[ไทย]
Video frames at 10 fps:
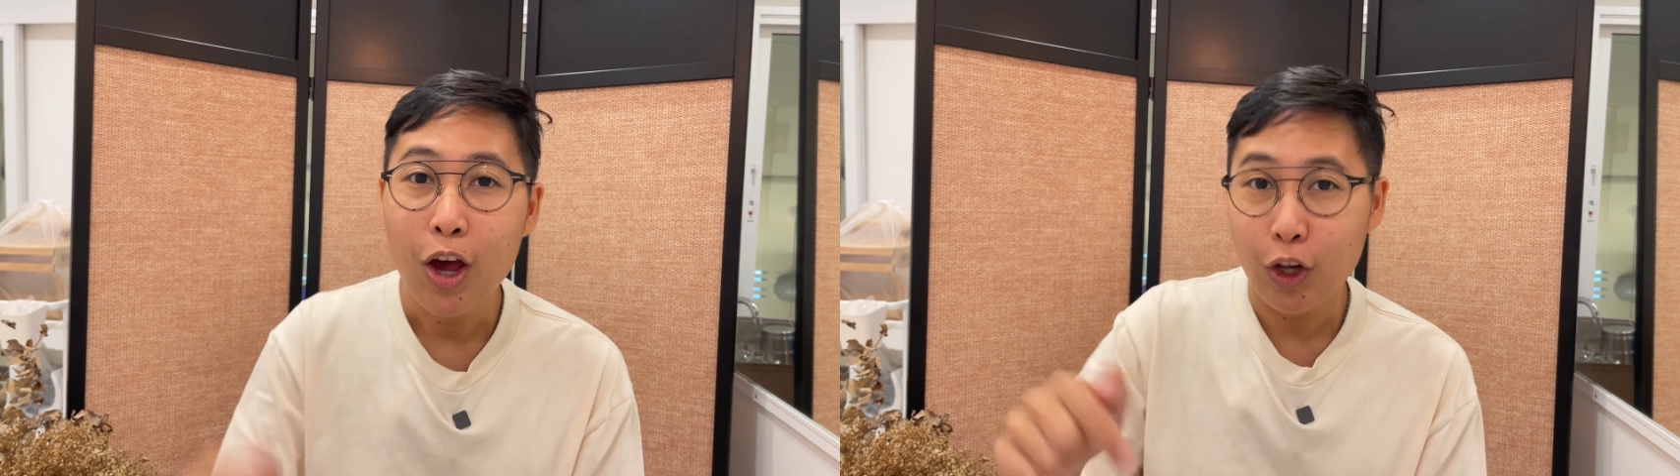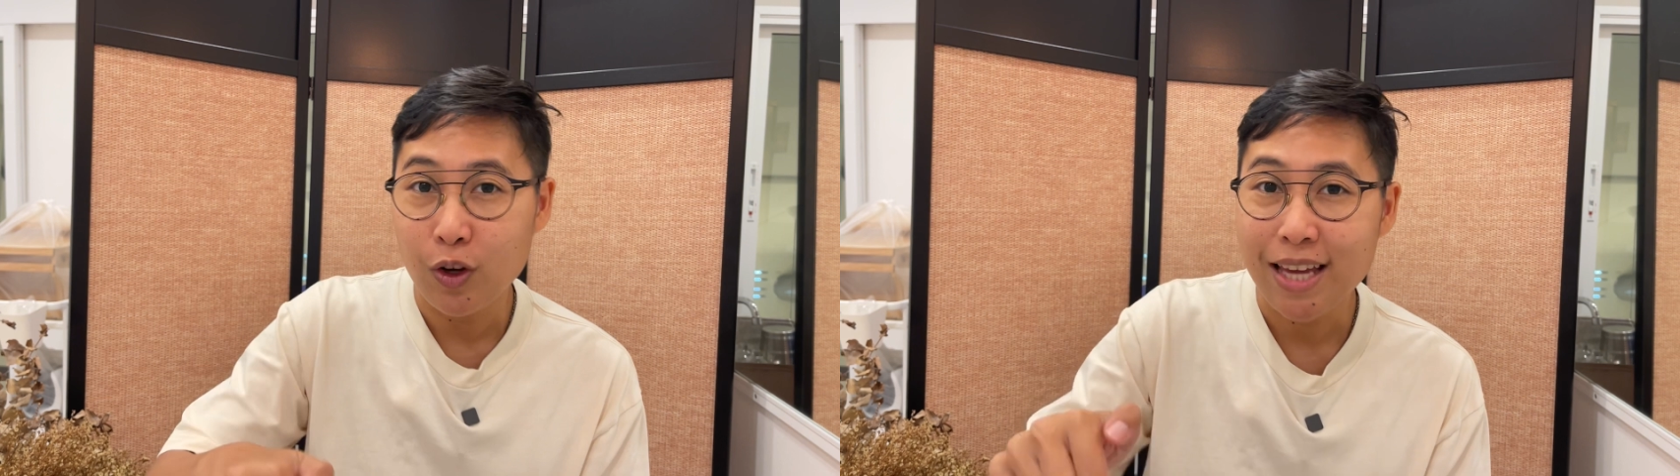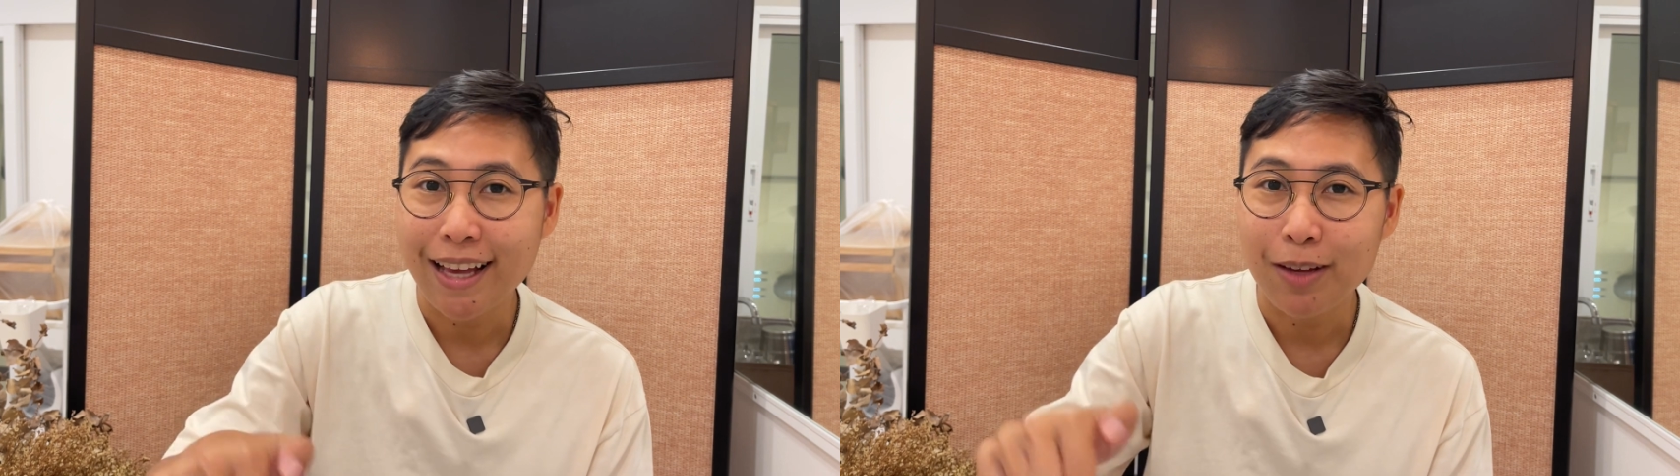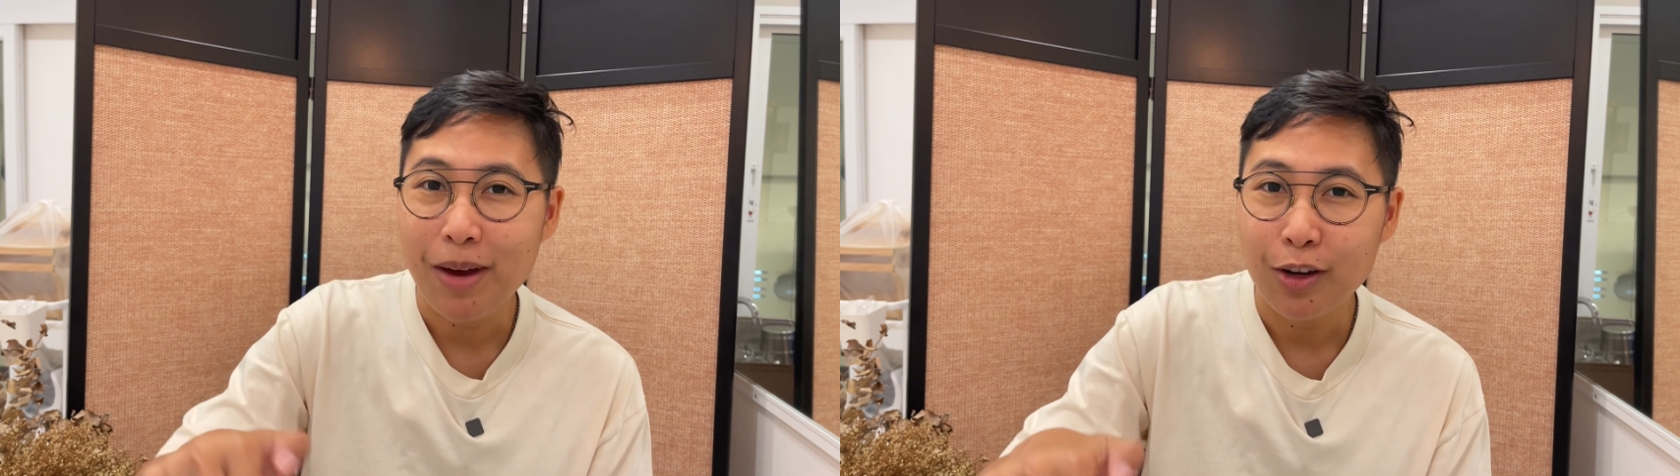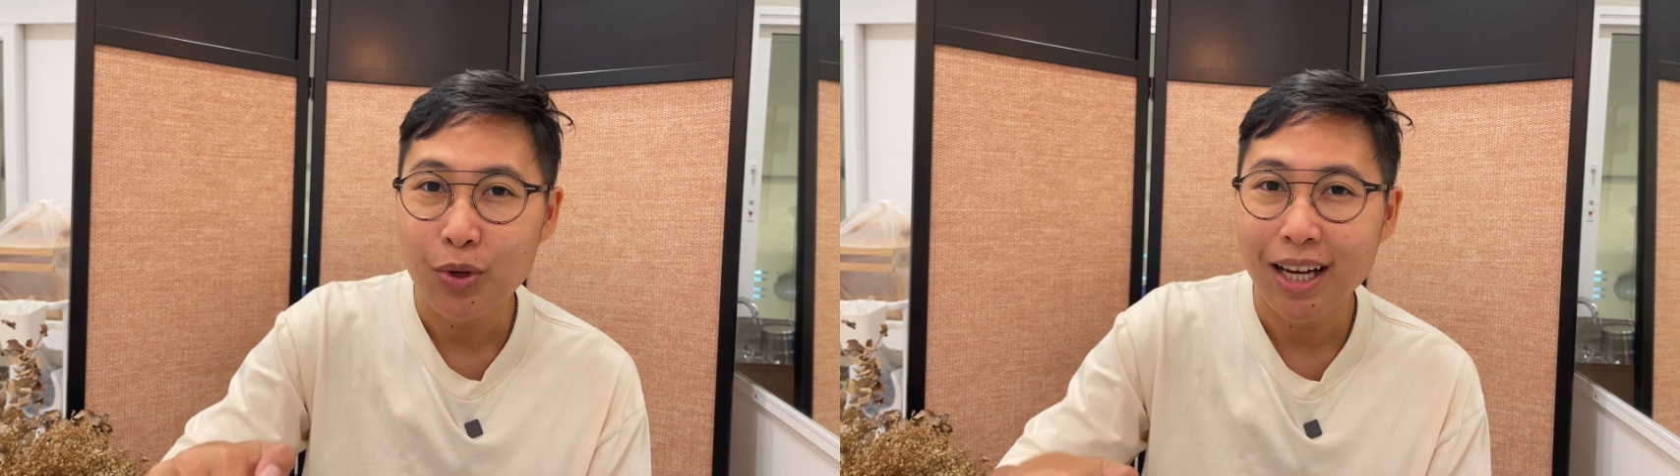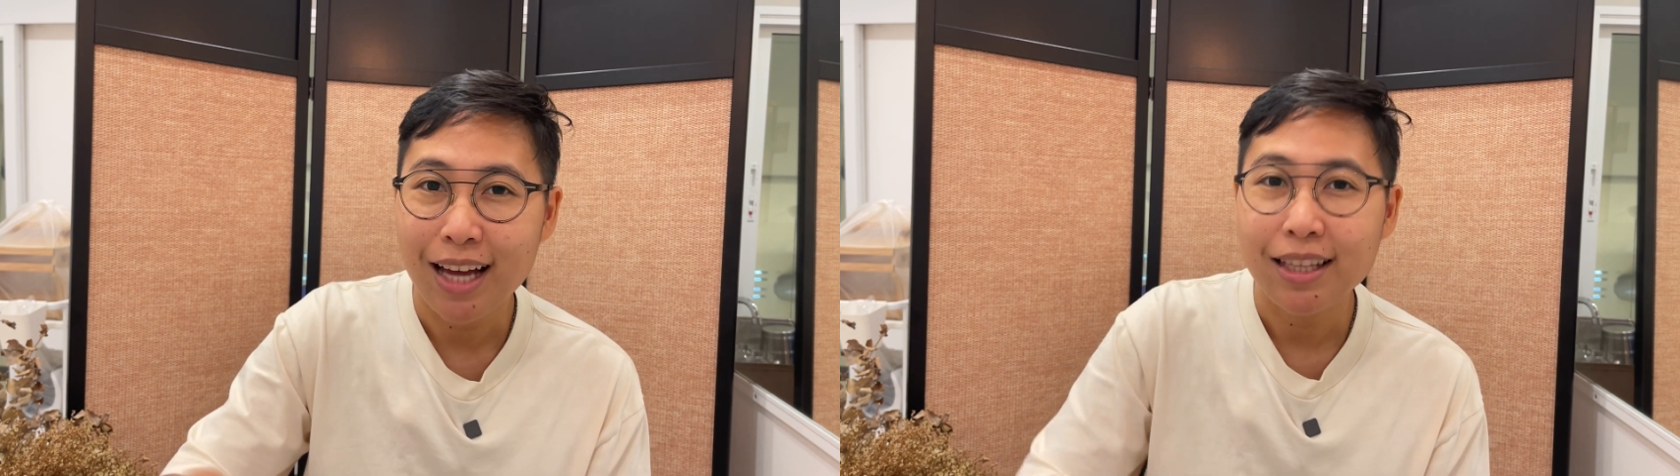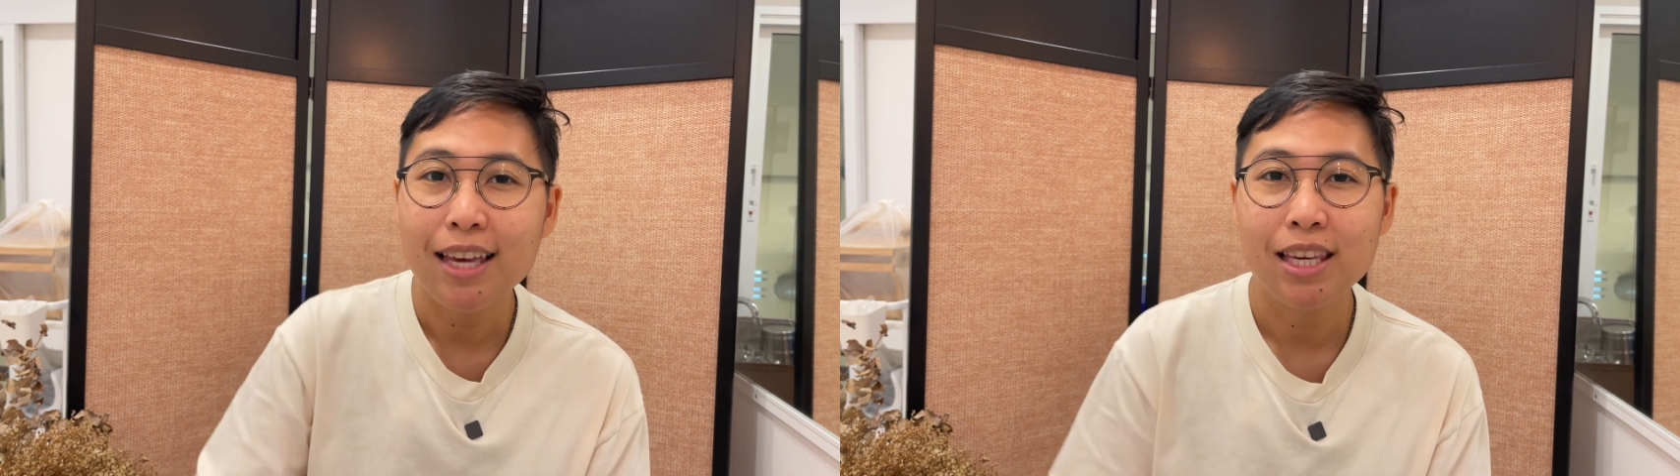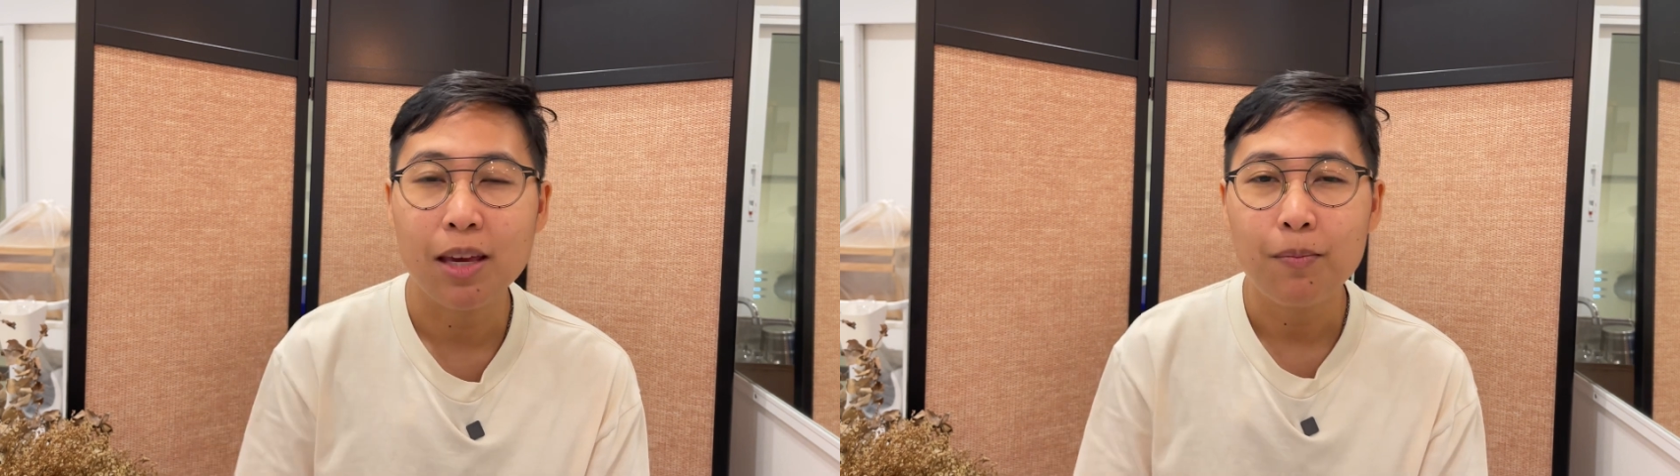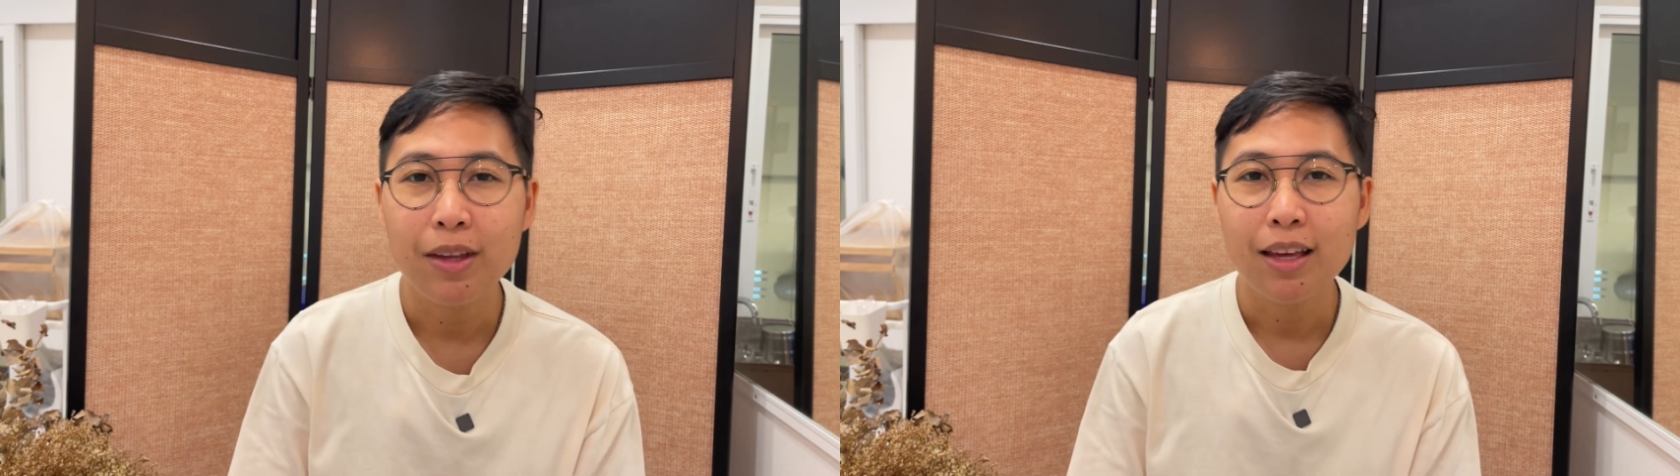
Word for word: ลองแชร์กันมาดูนะคะใต้คลิป